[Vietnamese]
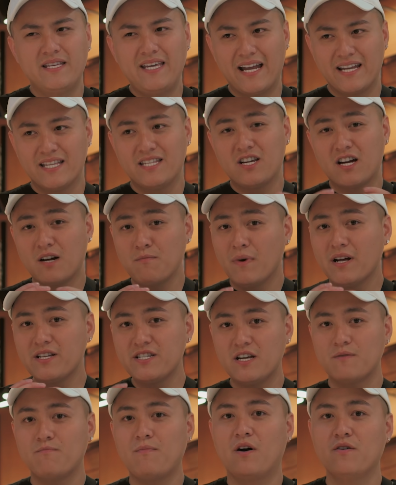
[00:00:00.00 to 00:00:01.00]
dành cho cái
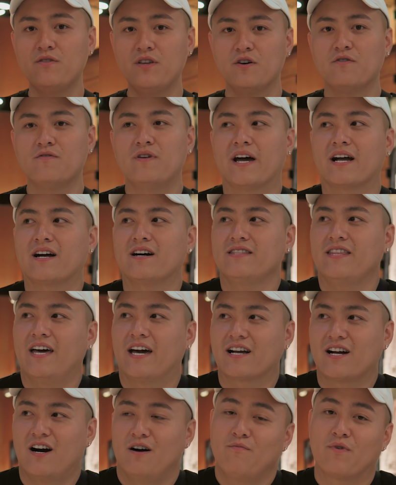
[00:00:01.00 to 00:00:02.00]
budget bao nhiêu để có
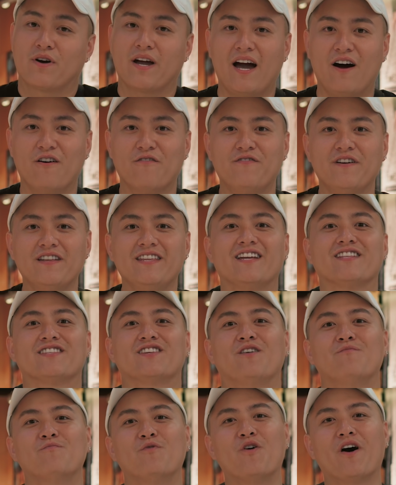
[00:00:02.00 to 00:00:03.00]
thể có một cái outfit dành
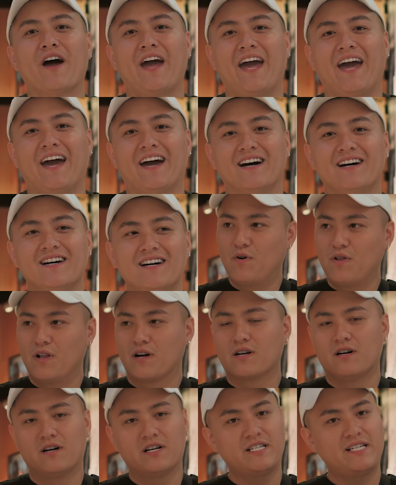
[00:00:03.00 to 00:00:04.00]
cho mùa hè. Một
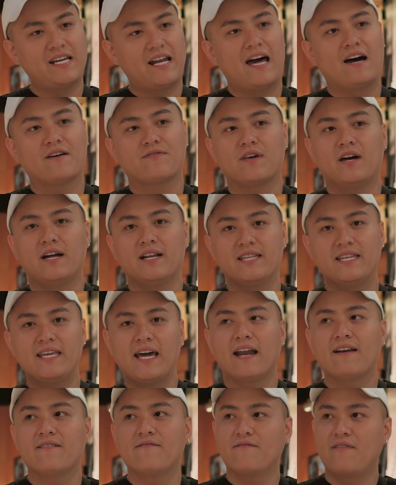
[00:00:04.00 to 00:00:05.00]
lần nữa shout out tới anh
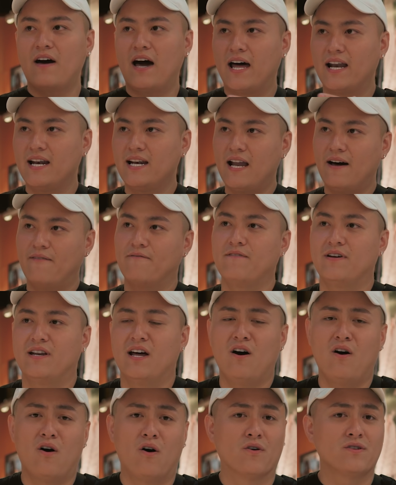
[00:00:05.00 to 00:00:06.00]
Danh và anh Lâm vì
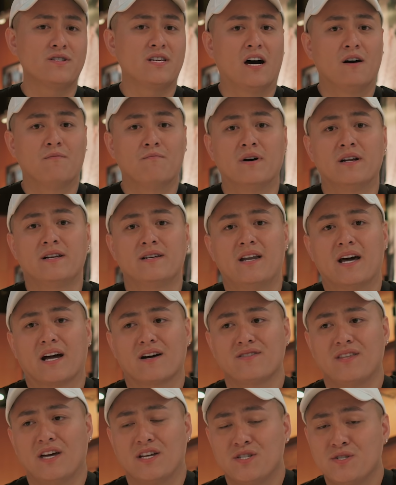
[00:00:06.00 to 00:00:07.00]
đã hỗ trợ mình để
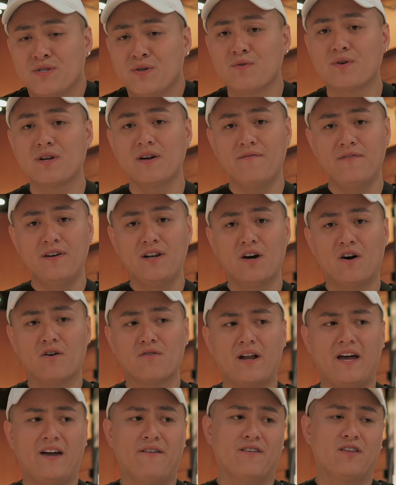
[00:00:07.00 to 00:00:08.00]
có thể shoot cái
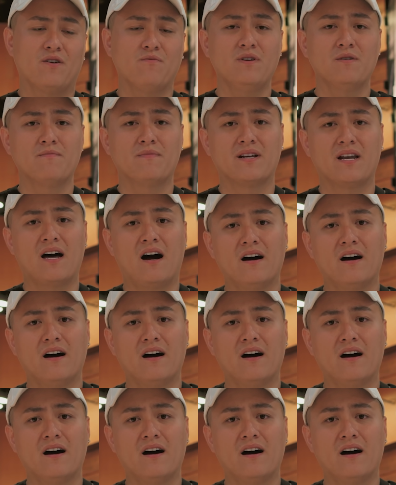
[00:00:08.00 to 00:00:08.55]
video này. Và giống như mình